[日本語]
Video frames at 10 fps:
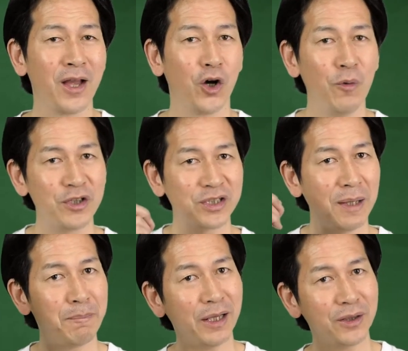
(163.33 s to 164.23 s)
思いつきで
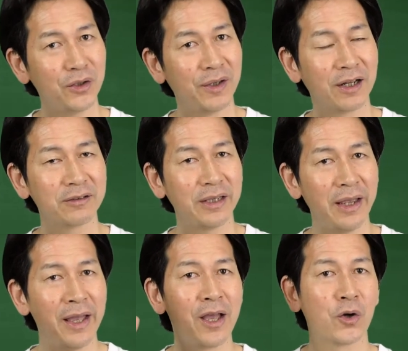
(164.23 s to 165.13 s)
パッていうのではなく
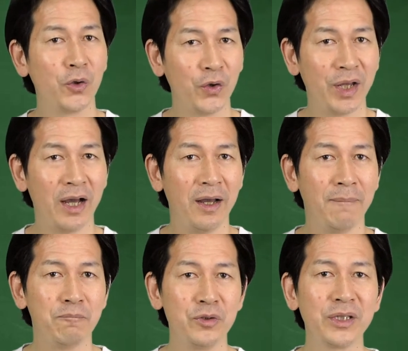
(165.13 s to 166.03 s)
て、このような
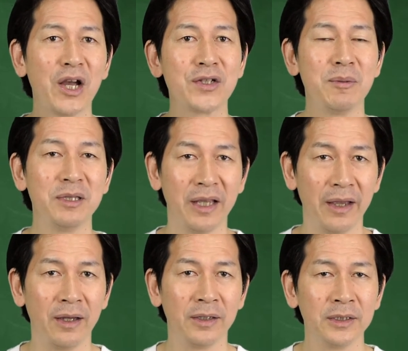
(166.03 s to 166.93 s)
分解をしてみ
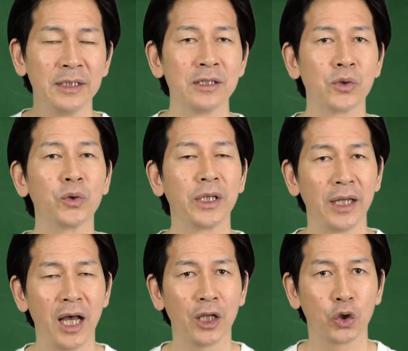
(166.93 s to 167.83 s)
て、そうだ
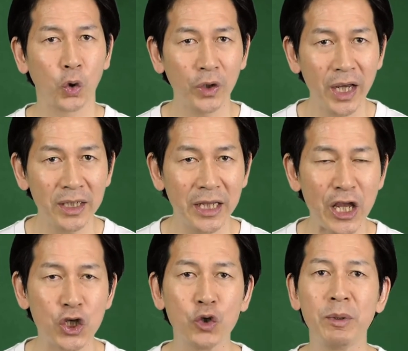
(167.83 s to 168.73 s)
な、都内で
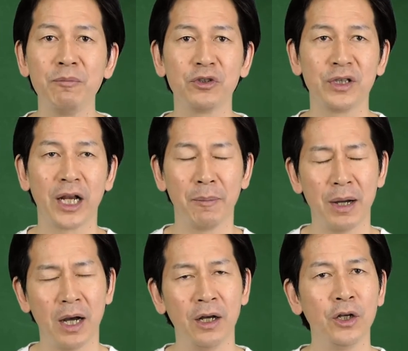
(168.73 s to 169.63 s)
郵便物であれ
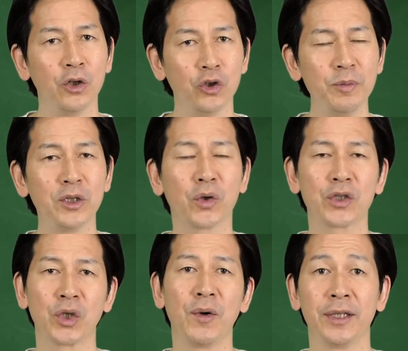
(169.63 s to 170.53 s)
ば海とか
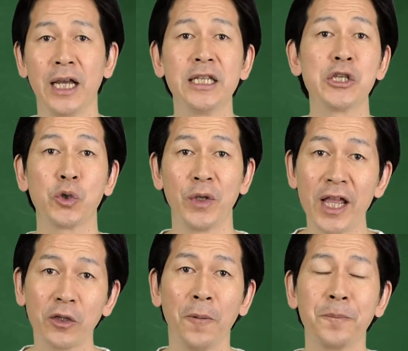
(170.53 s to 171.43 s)
空はないですよ
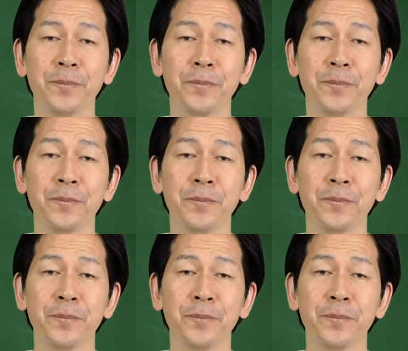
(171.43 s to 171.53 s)
ねと、